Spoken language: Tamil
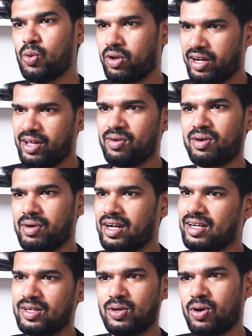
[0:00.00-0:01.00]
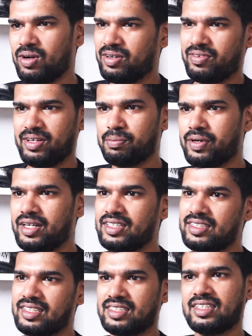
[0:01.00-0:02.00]
ஒரே ஒரு மெடல் கோல்டு வின் பண்ணி
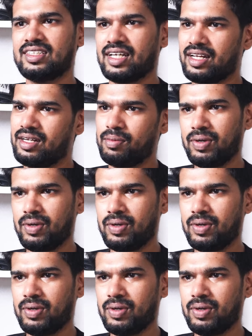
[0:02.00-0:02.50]
சிக்ஸ்டி செகண்ட்